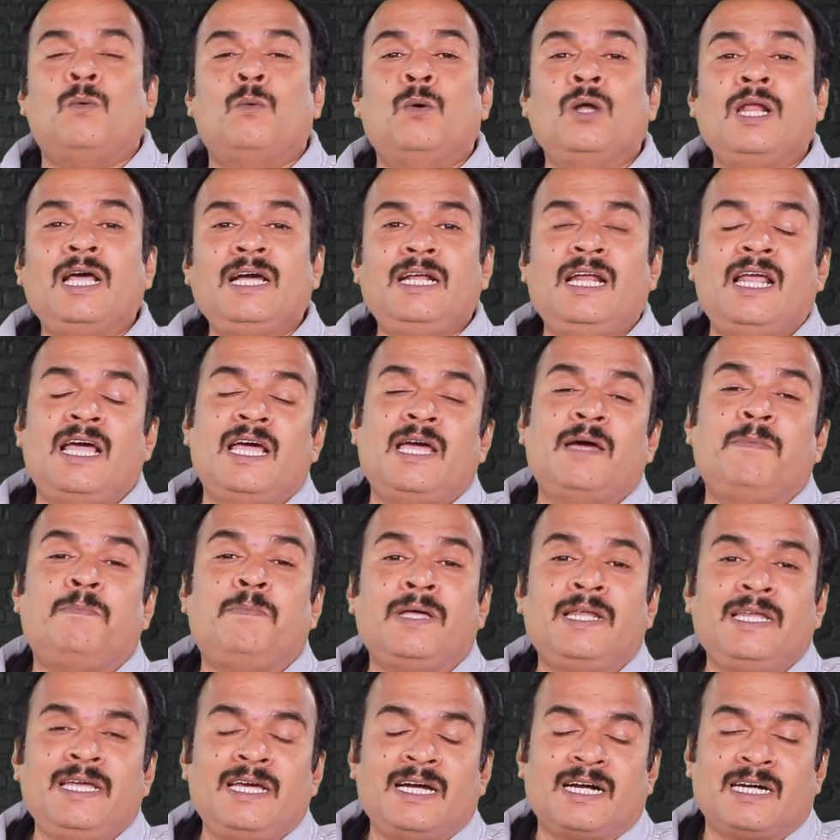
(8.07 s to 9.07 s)
உலகிலேயே
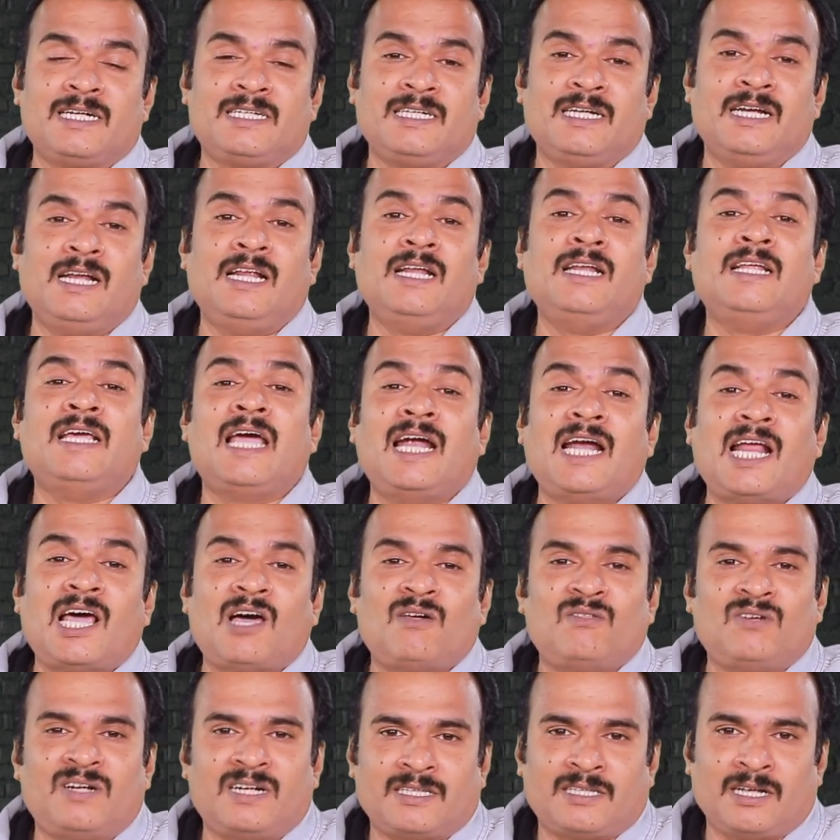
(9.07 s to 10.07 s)
பெரிய கட்சிகளில்
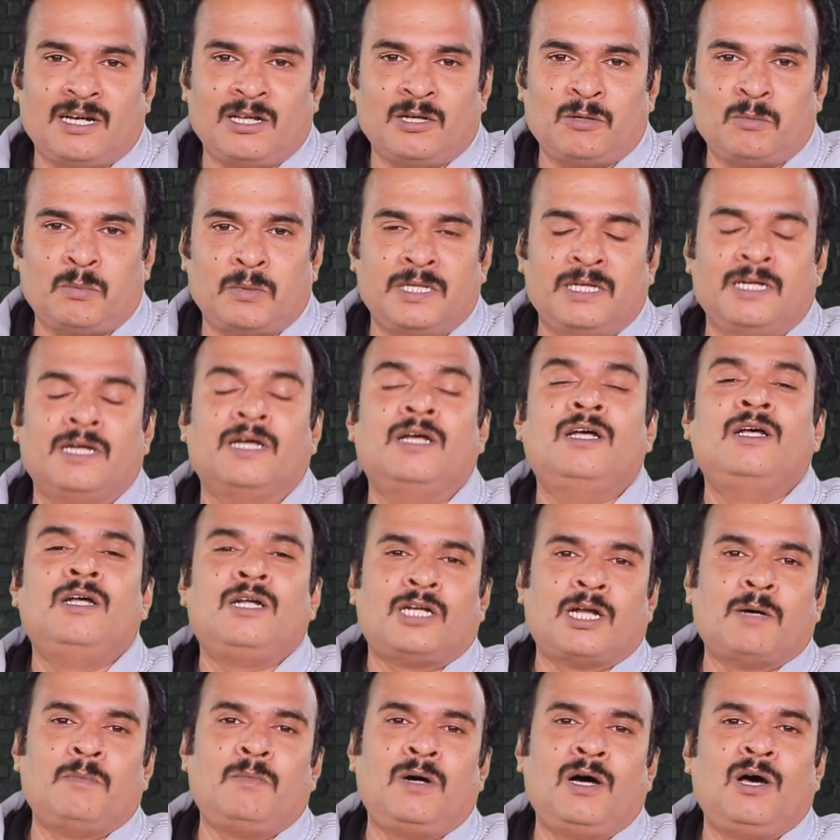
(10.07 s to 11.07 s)
ஏழாவது இடத்தில் இருப்பது
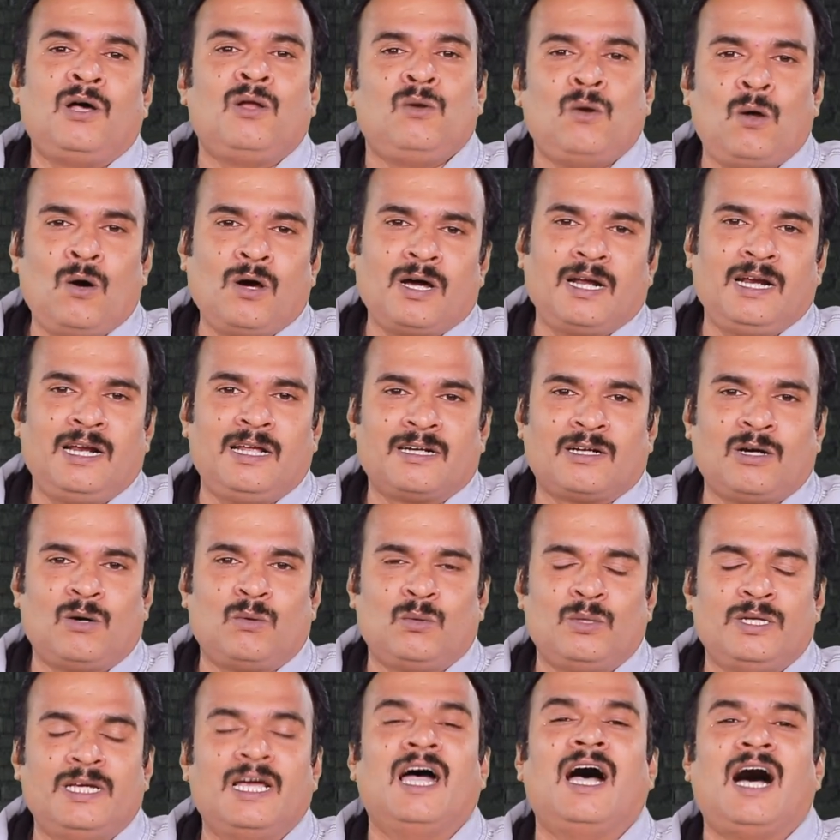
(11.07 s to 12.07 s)
நம்ம லோக்கல்ல
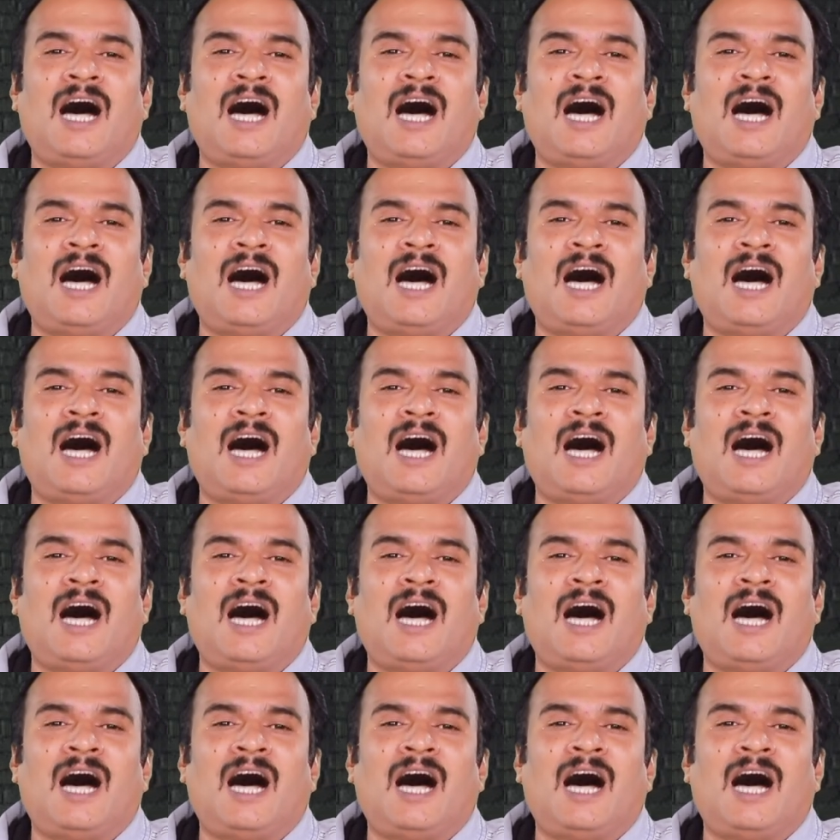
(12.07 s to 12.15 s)
இருக்கக்கூடிய